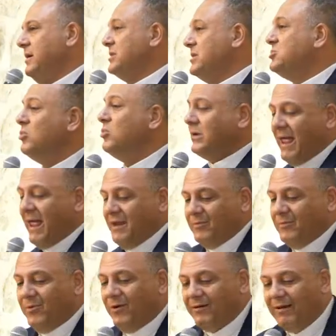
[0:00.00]
يسوع كان
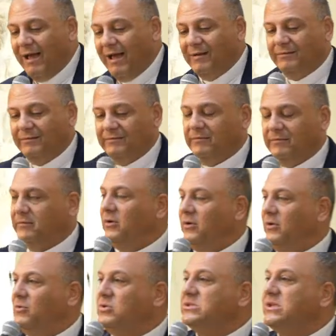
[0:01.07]
عبارة عن
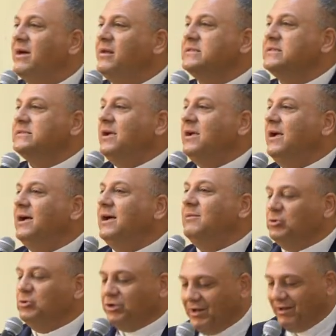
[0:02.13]
وزارة صحة
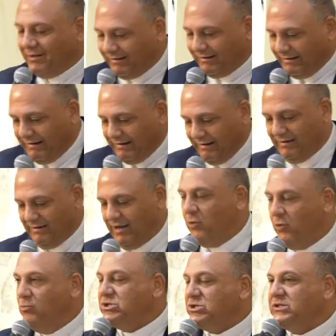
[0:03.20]
متنقلة
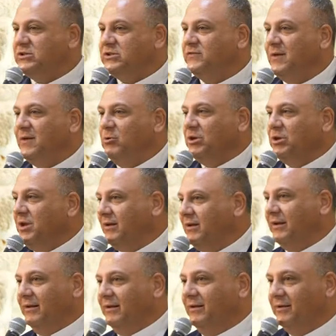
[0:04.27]
أو مستشفى
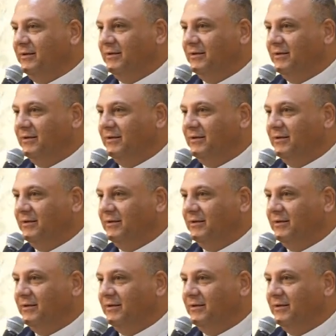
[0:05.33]
متنقل